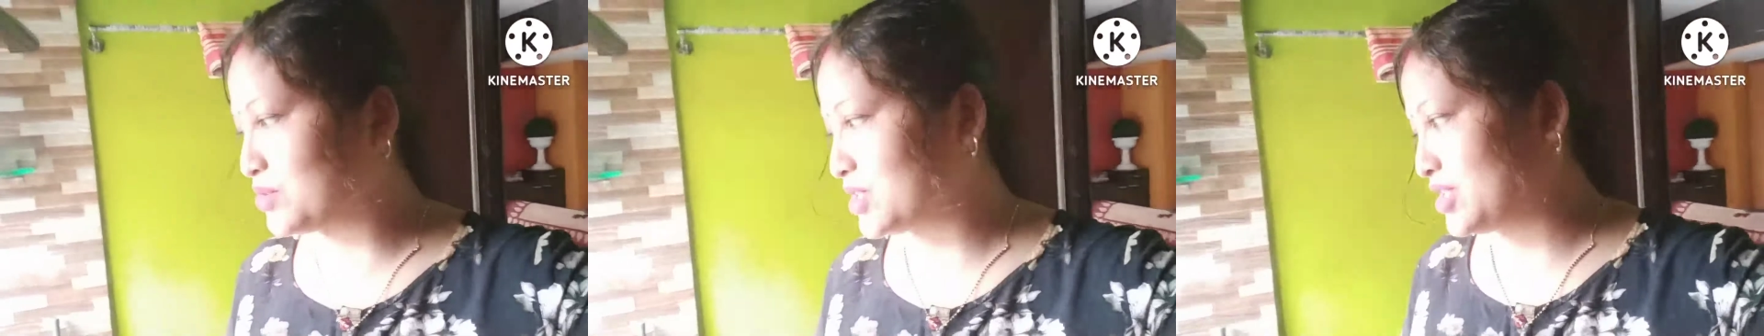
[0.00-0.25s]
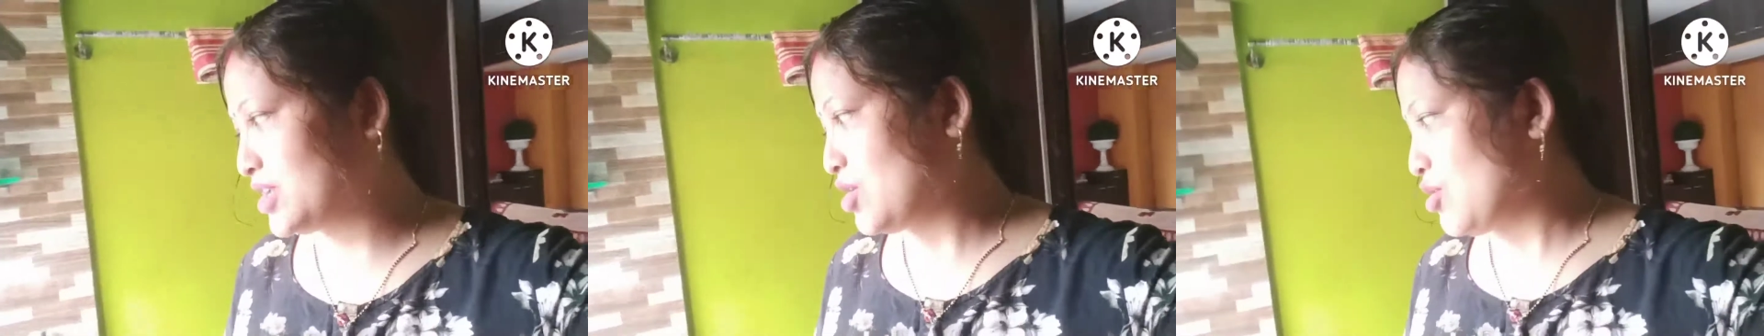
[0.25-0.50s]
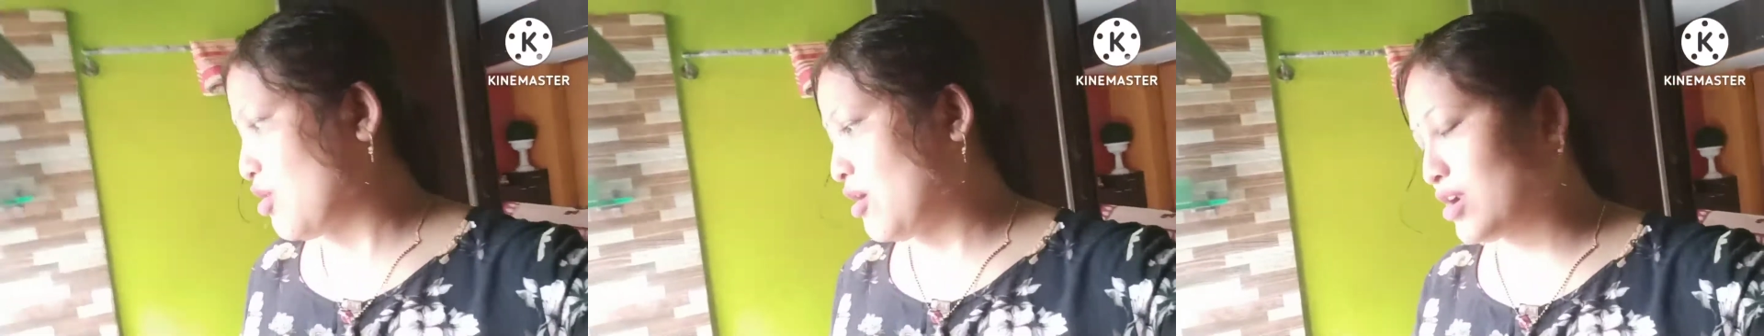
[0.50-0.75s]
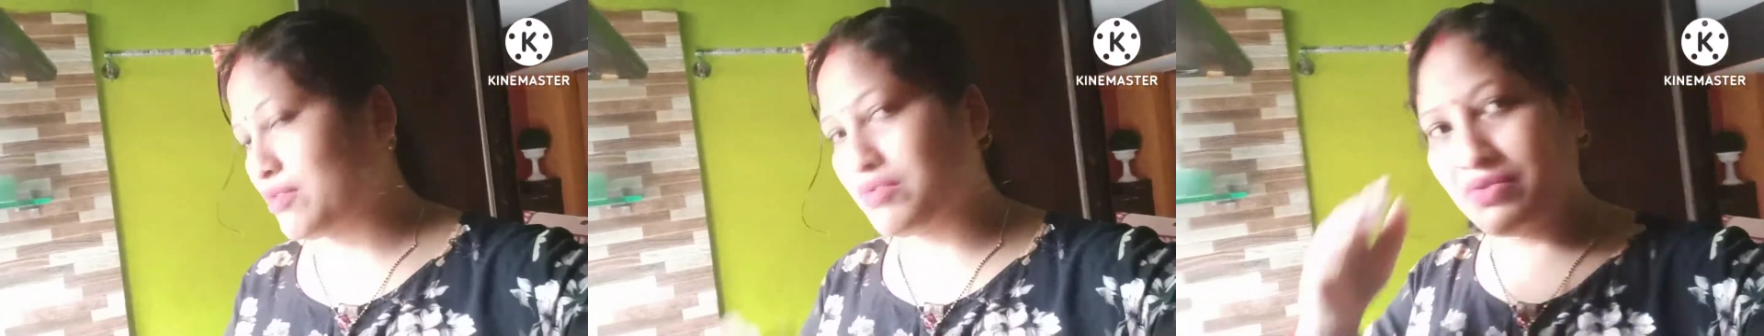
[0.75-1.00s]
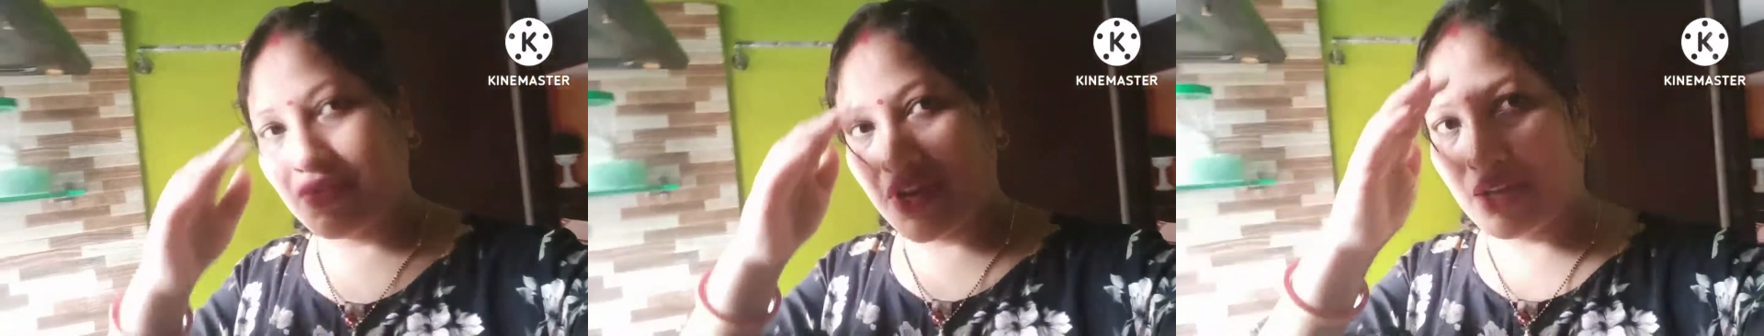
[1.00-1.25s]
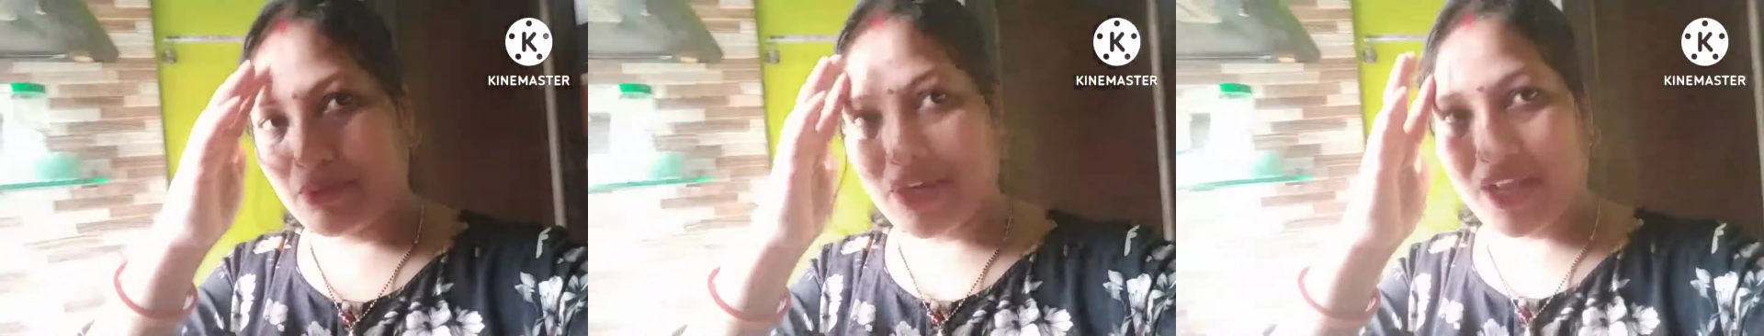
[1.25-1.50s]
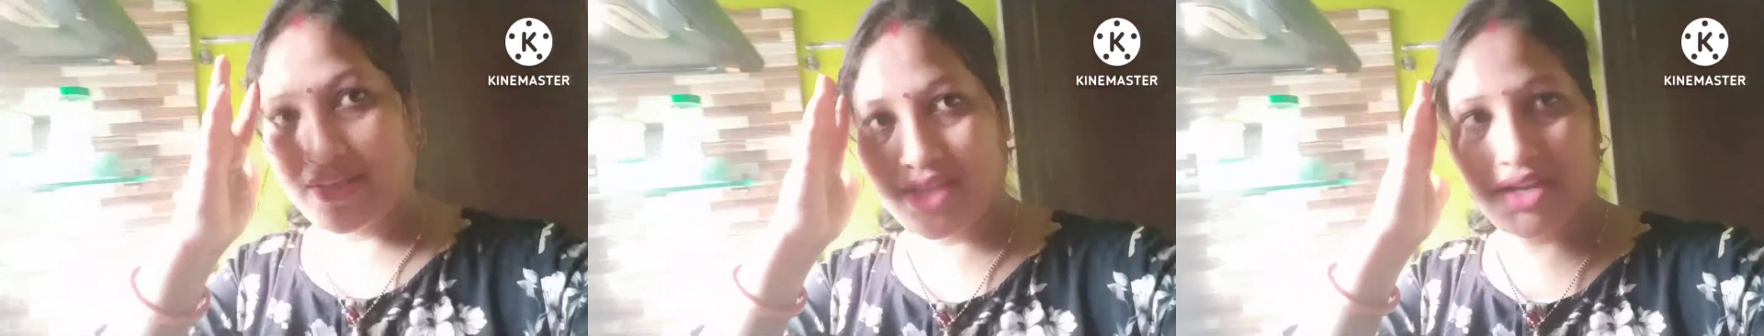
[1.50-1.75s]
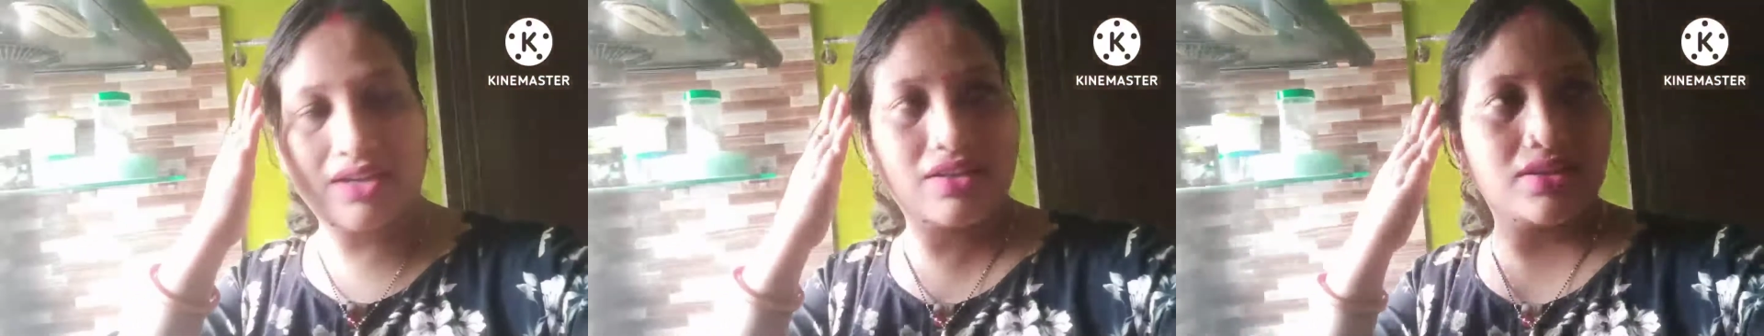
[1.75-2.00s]
और अभी फ़िलहाल मैं नाश्ता करने जा
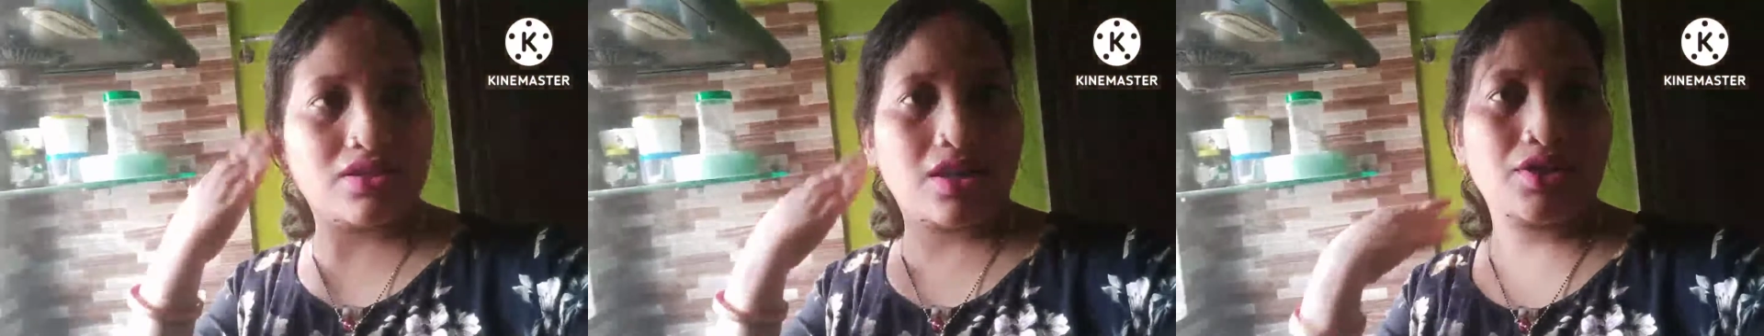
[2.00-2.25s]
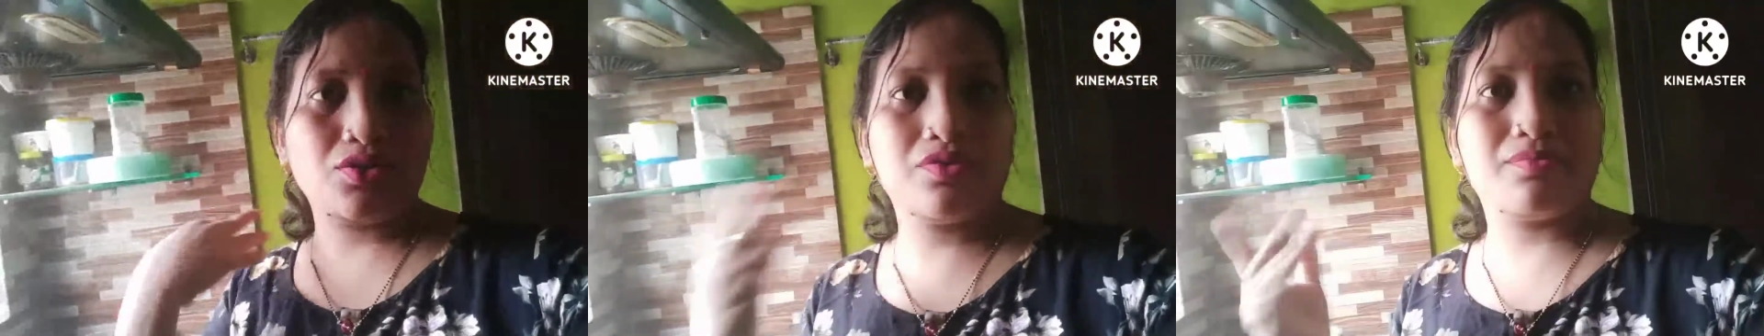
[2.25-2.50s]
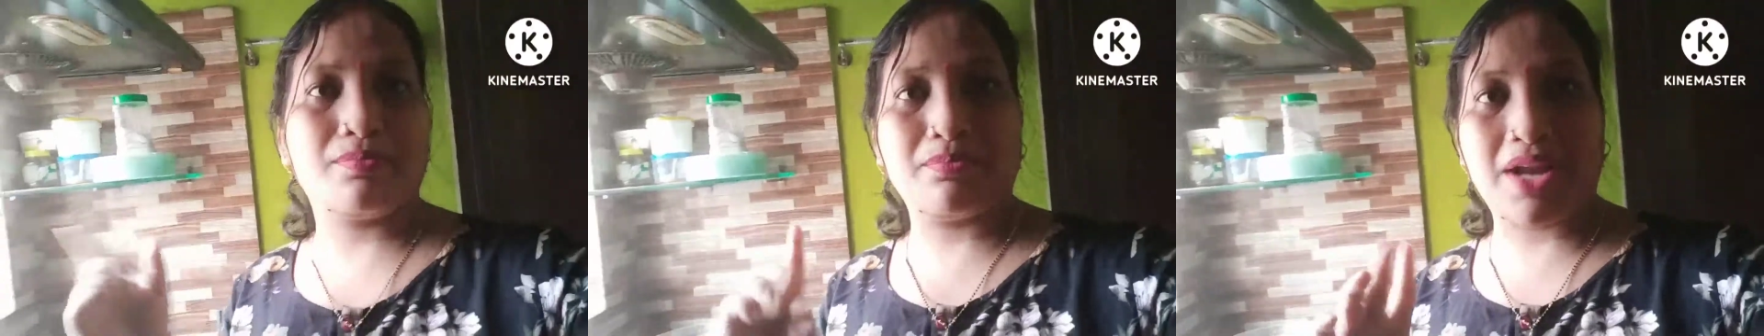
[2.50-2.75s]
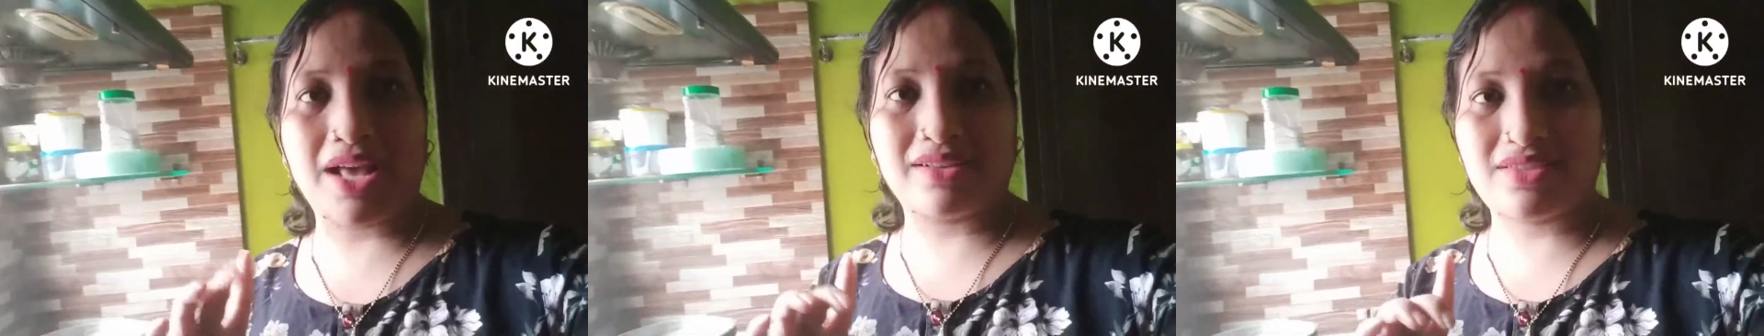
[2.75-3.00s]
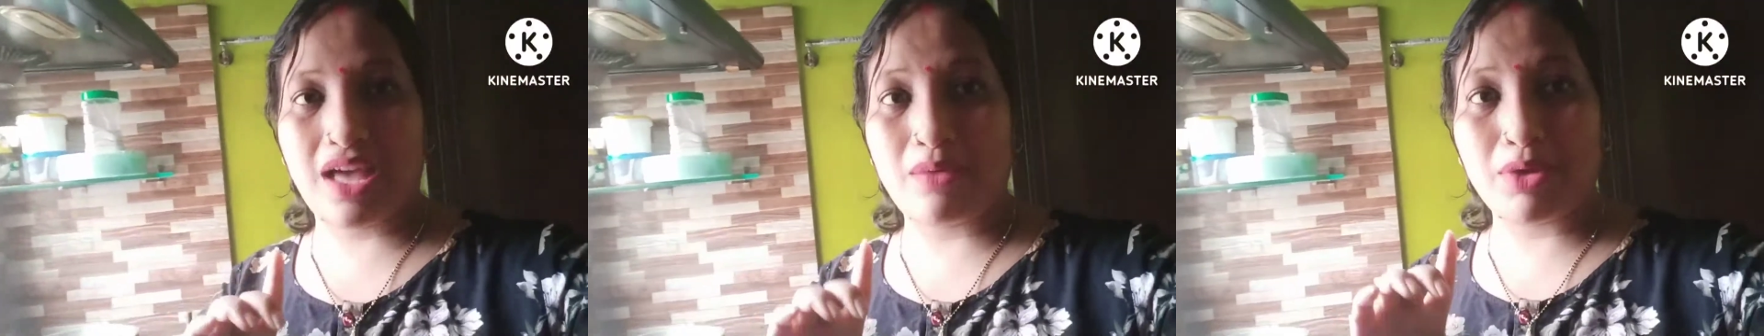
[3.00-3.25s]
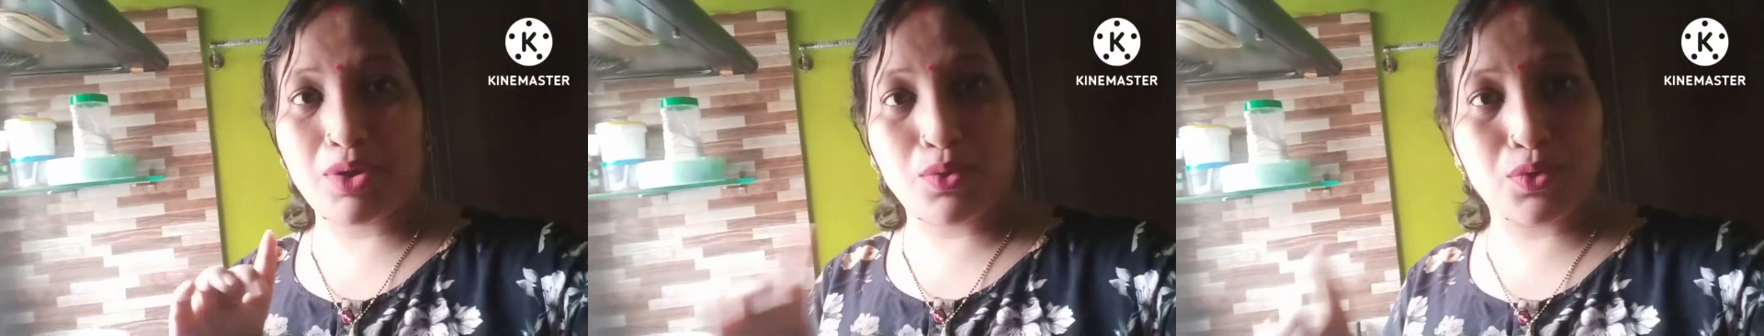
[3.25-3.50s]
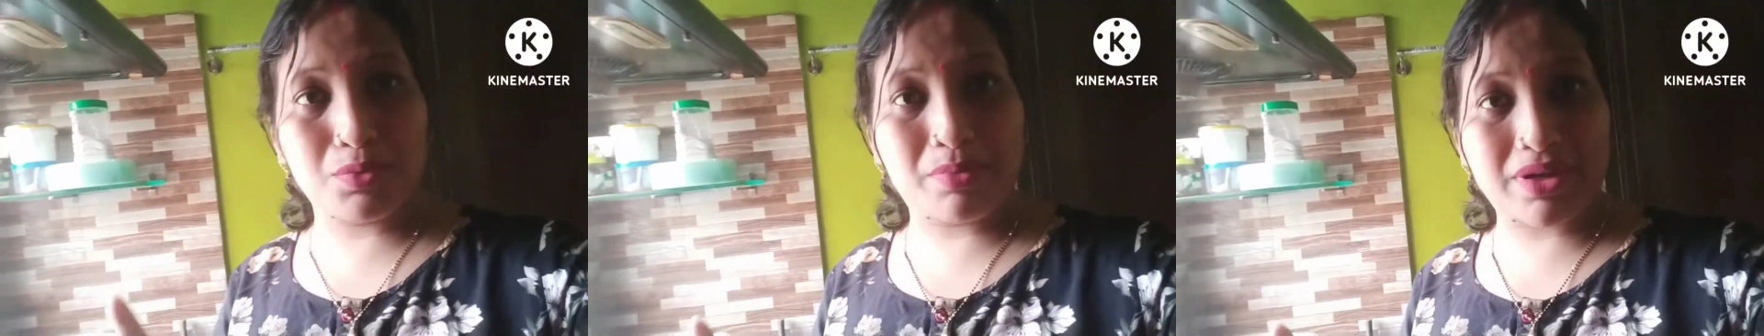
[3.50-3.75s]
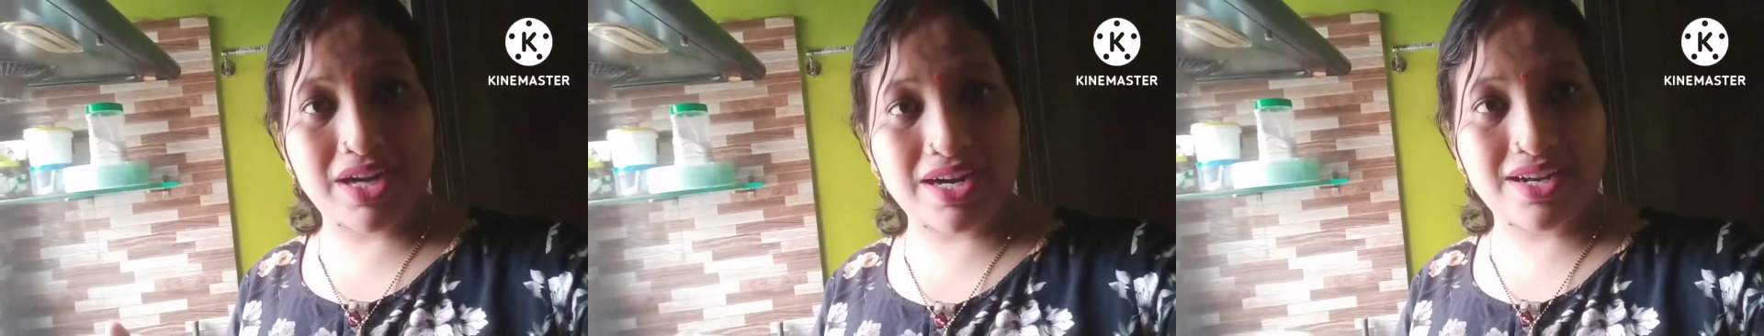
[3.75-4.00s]
रही हूँ नाश्ता में कोई पराठा
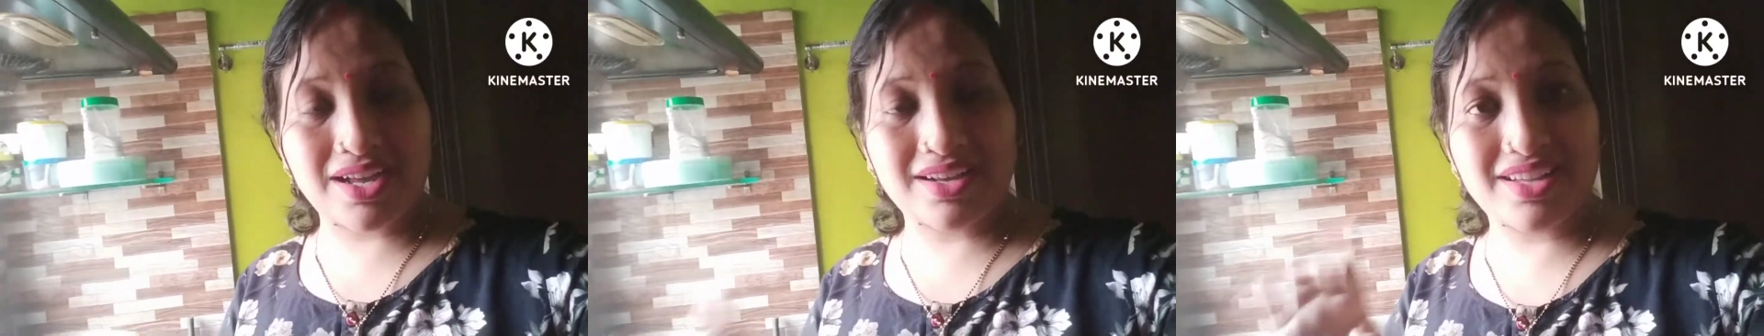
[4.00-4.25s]
नहीं कोई